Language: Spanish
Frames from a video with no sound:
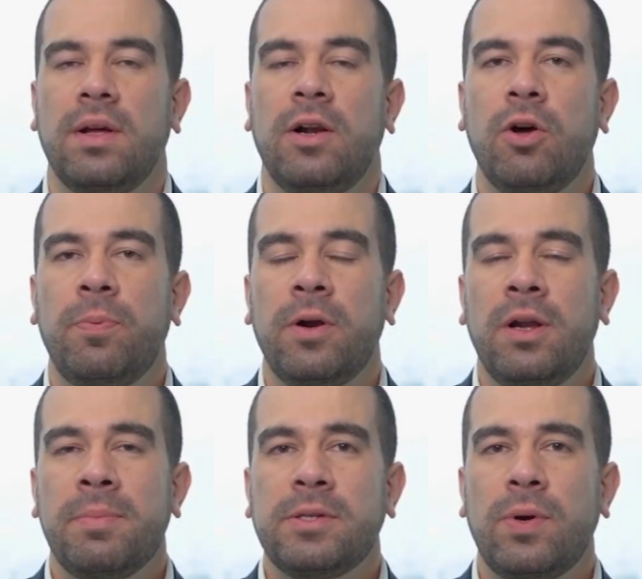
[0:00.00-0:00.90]
Los
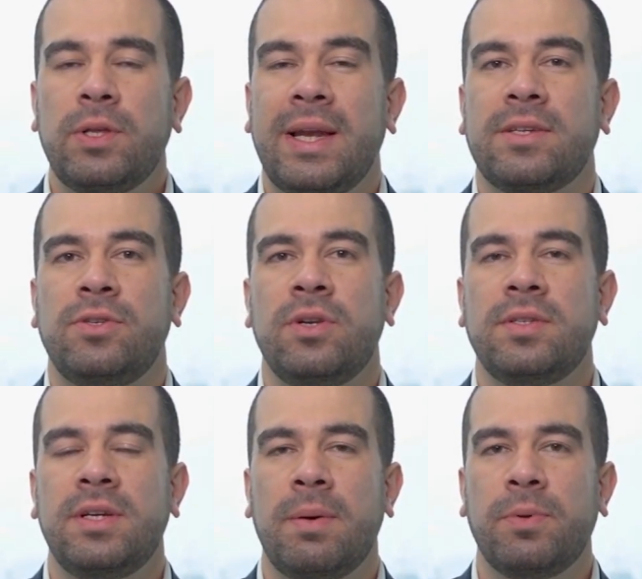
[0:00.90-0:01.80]
problemas o
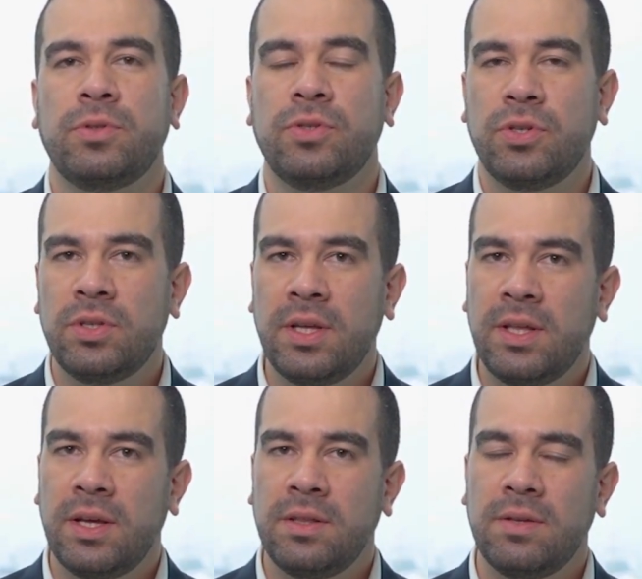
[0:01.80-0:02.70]
alteraciones en la posición de
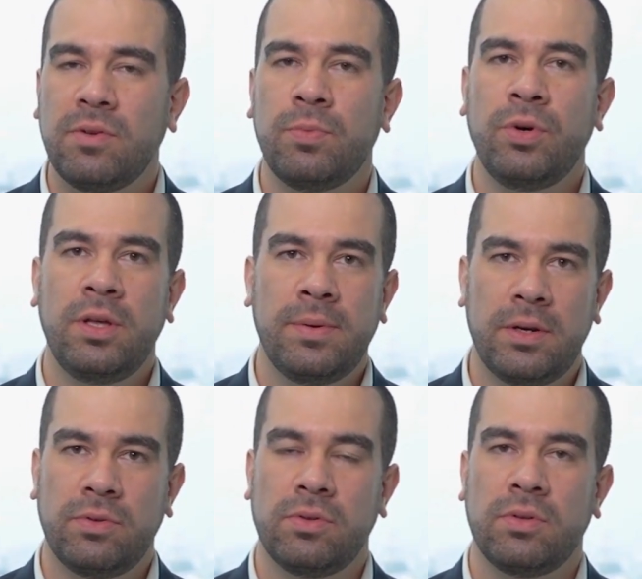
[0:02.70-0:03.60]
dientes son muy
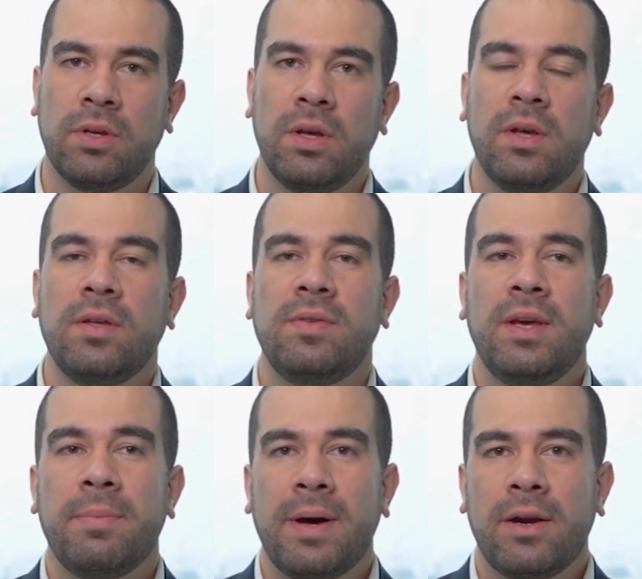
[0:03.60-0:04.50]
diversos
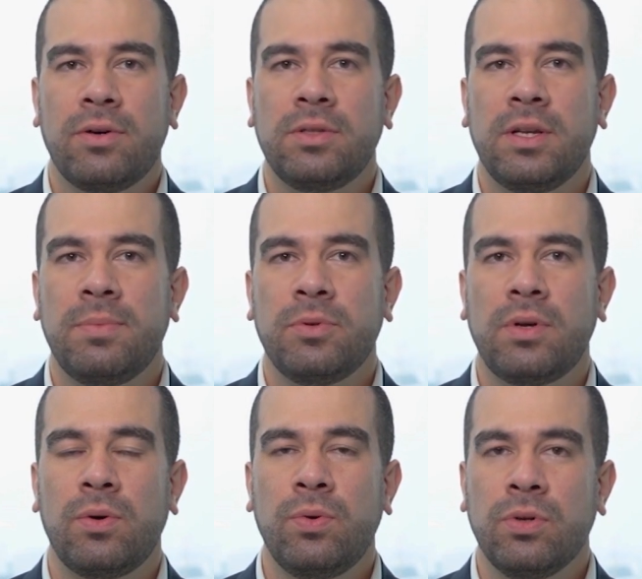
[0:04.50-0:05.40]
sin embargo, tenemos
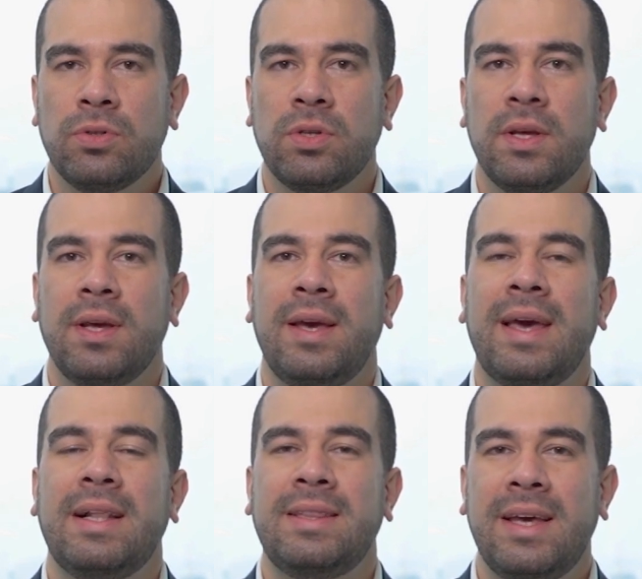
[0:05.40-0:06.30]
algunos
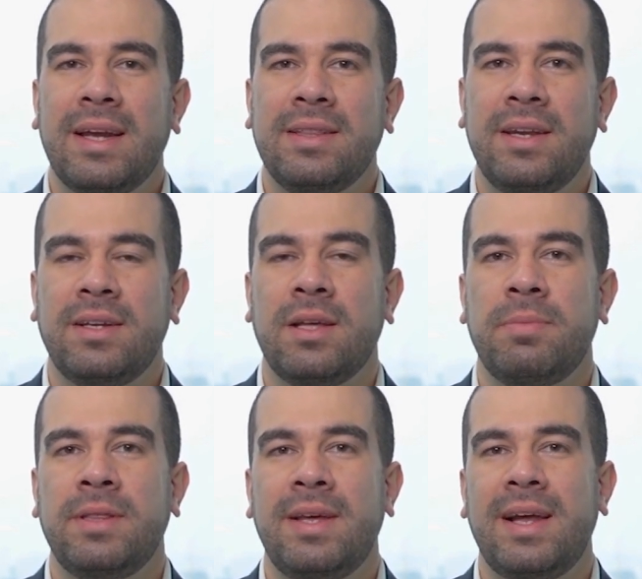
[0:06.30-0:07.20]
que alteran
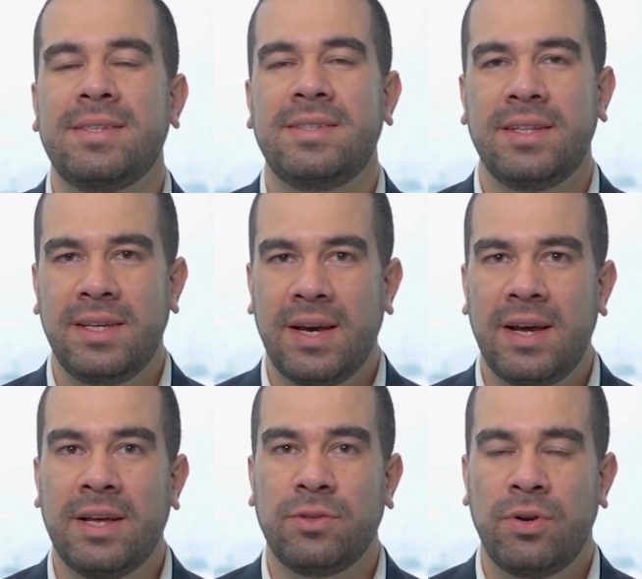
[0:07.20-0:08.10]
directamente la estética
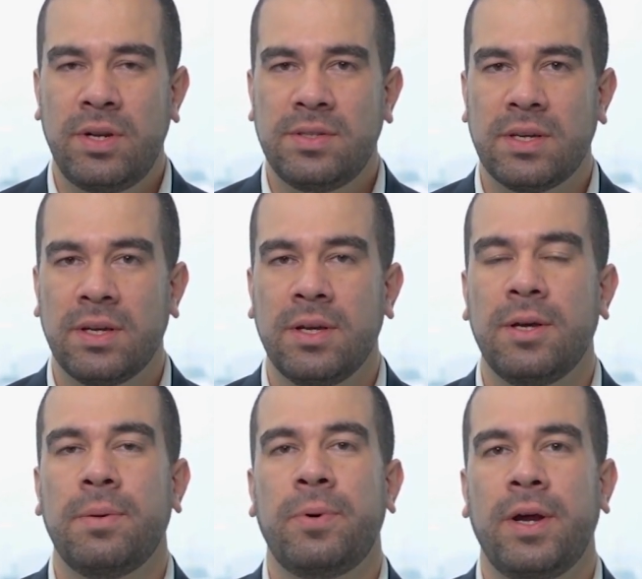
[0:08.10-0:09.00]
de la sonrisa.
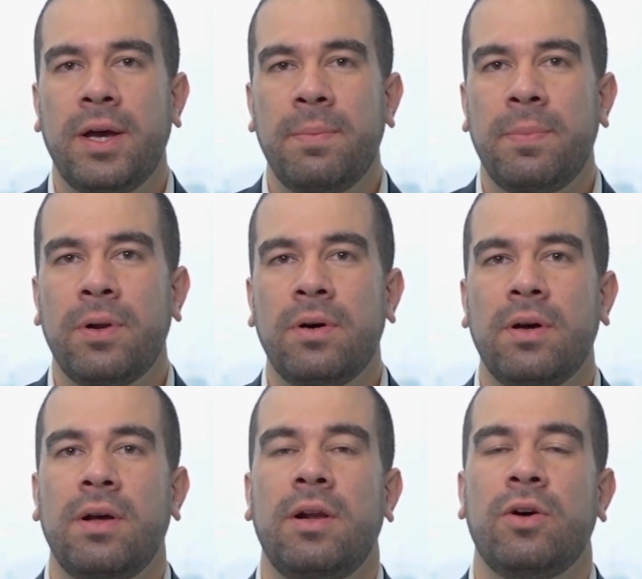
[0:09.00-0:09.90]
Por ejemplo,
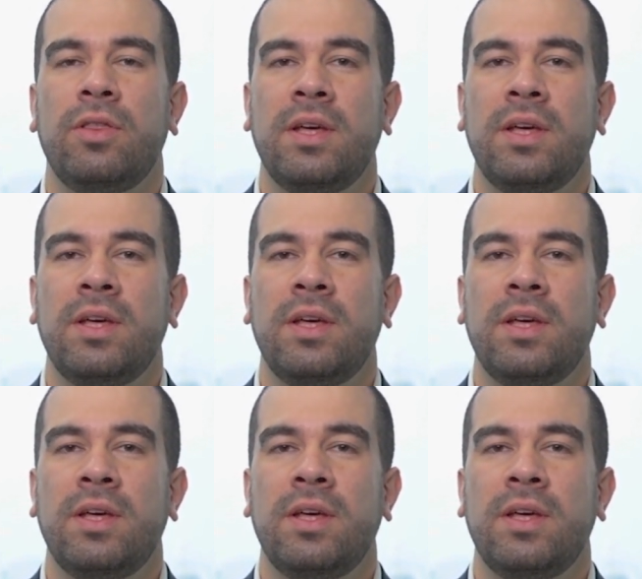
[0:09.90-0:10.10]
los